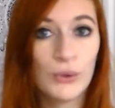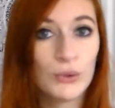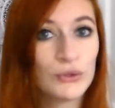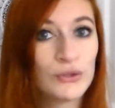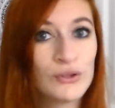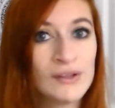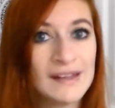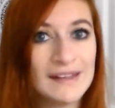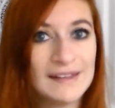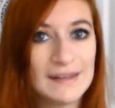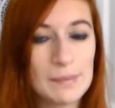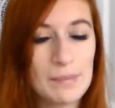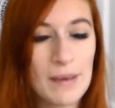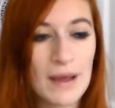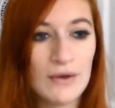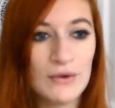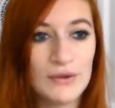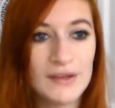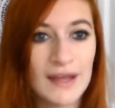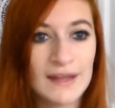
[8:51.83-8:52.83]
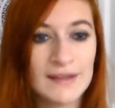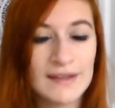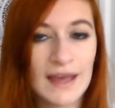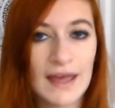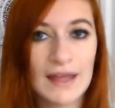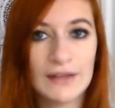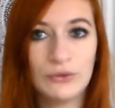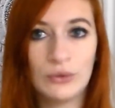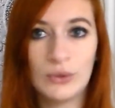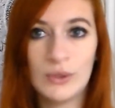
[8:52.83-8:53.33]
Ce n'était pas le
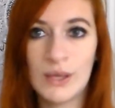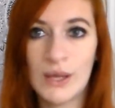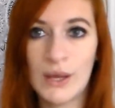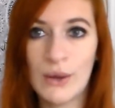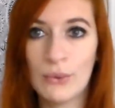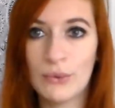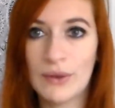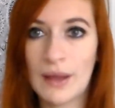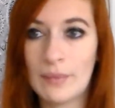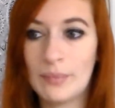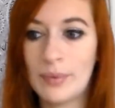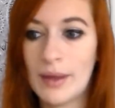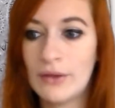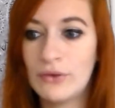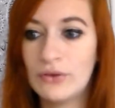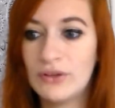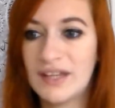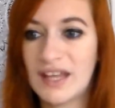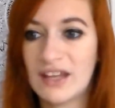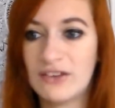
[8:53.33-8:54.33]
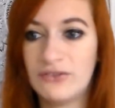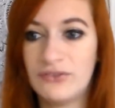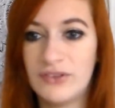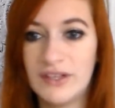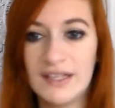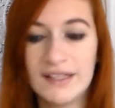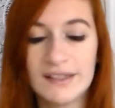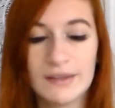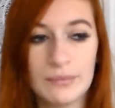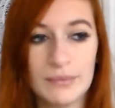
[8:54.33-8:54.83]
dernier atelier, on n'a pas de date
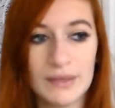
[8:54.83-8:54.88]
fixe,